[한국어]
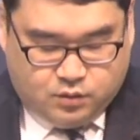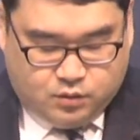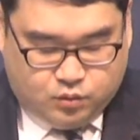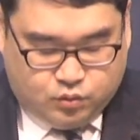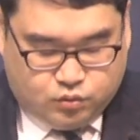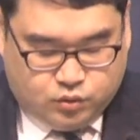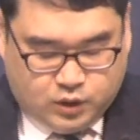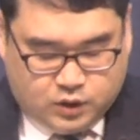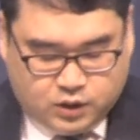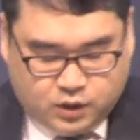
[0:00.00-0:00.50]

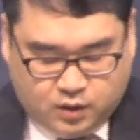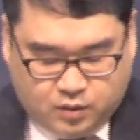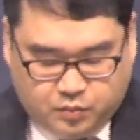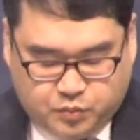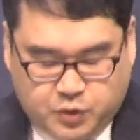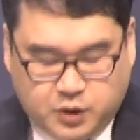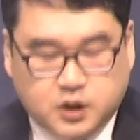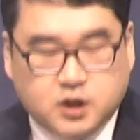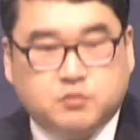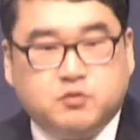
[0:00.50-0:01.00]
도대체
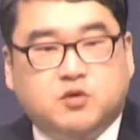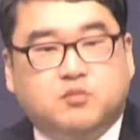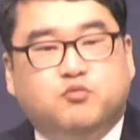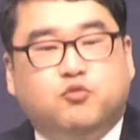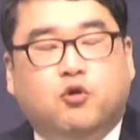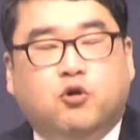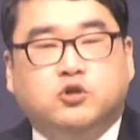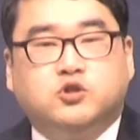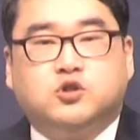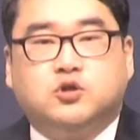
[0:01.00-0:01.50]
믿음이
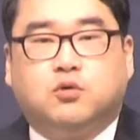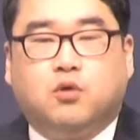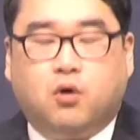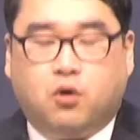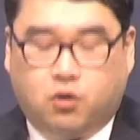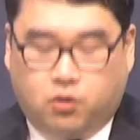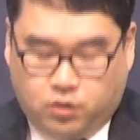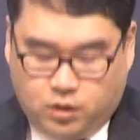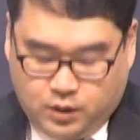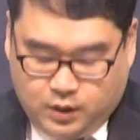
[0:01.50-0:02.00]

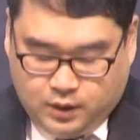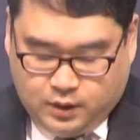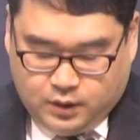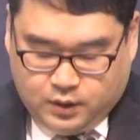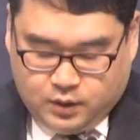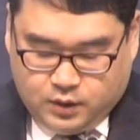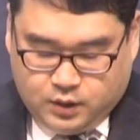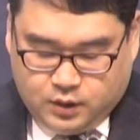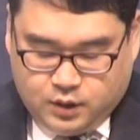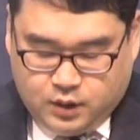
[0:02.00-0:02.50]
무엇이고
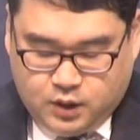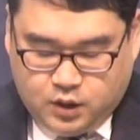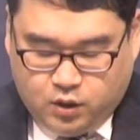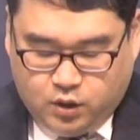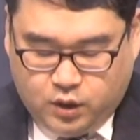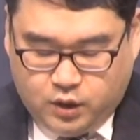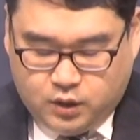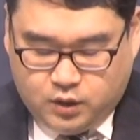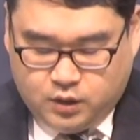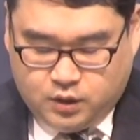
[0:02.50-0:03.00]
이
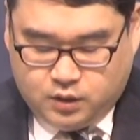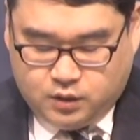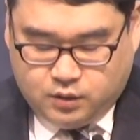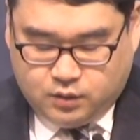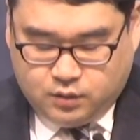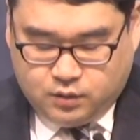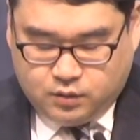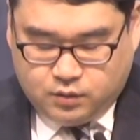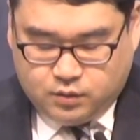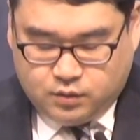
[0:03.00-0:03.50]

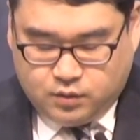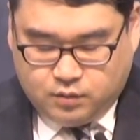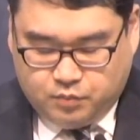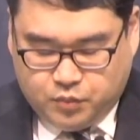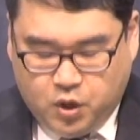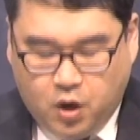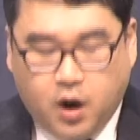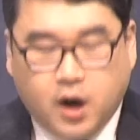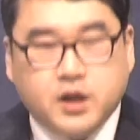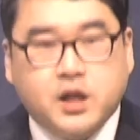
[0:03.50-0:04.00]
여인은
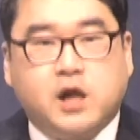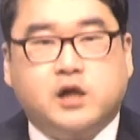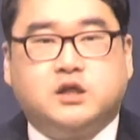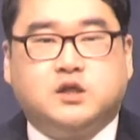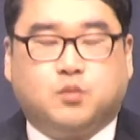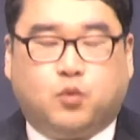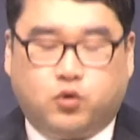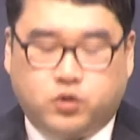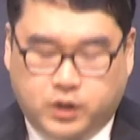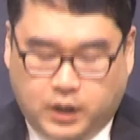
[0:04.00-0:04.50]

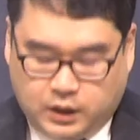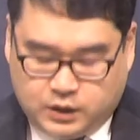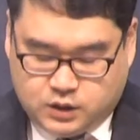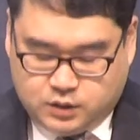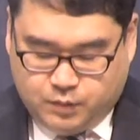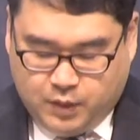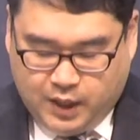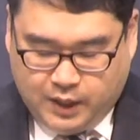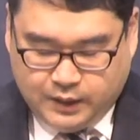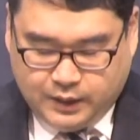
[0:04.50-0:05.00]
평안할지
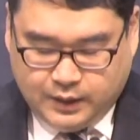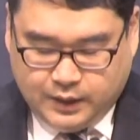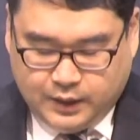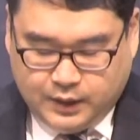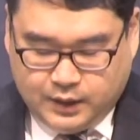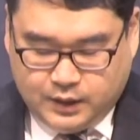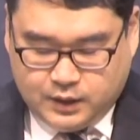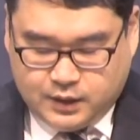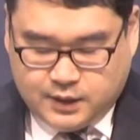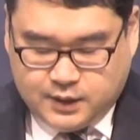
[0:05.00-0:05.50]
모르겠지만
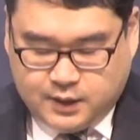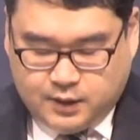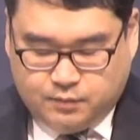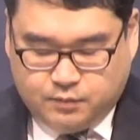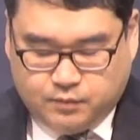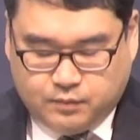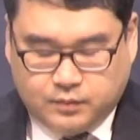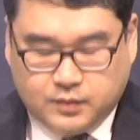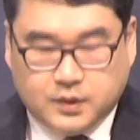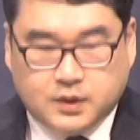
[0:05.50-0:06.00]

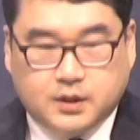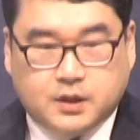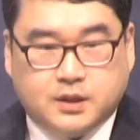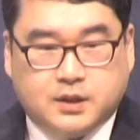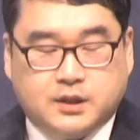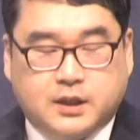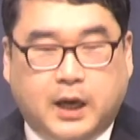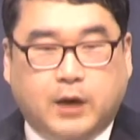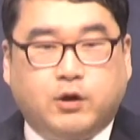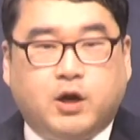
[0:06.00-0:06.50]
지금
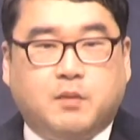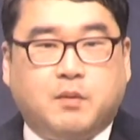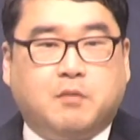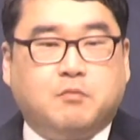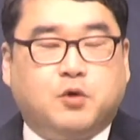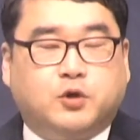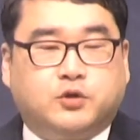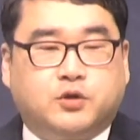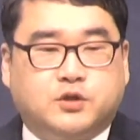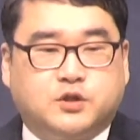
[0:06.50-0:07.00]
야이로의
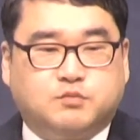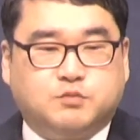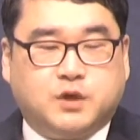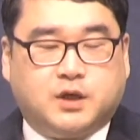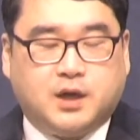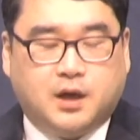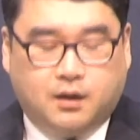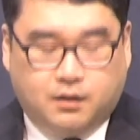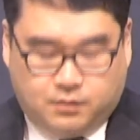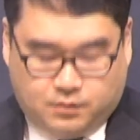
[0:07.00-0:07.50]
마음은
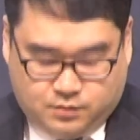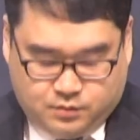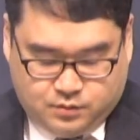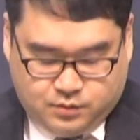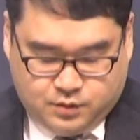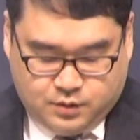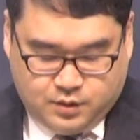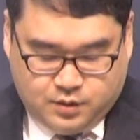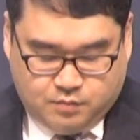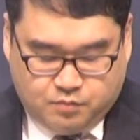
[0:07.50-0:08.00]
어떻습니까?
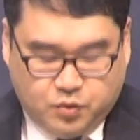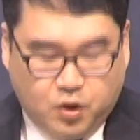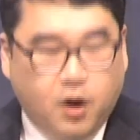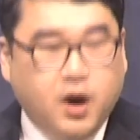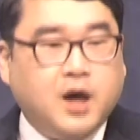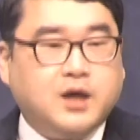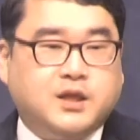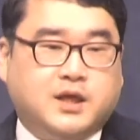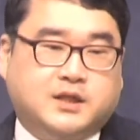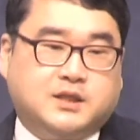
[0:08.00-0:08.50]

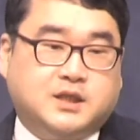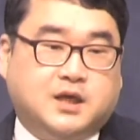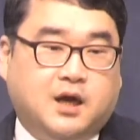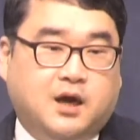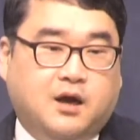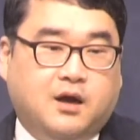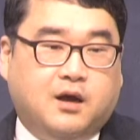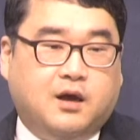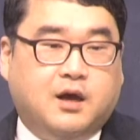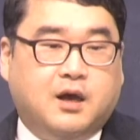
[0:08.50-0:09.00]

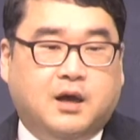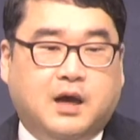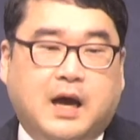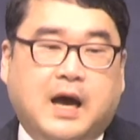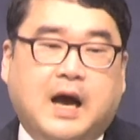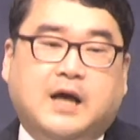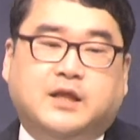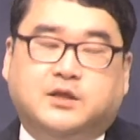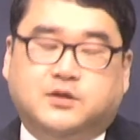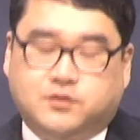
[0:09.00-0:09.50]
평안하지가
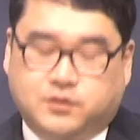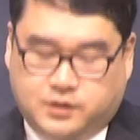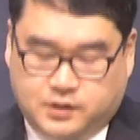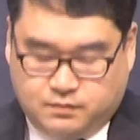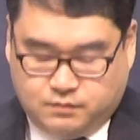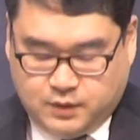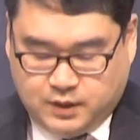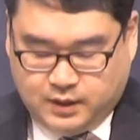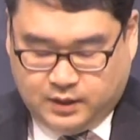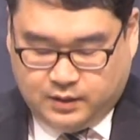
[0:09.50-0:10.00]
않은
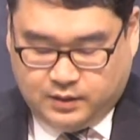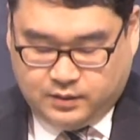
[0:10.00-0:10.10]
것입니다.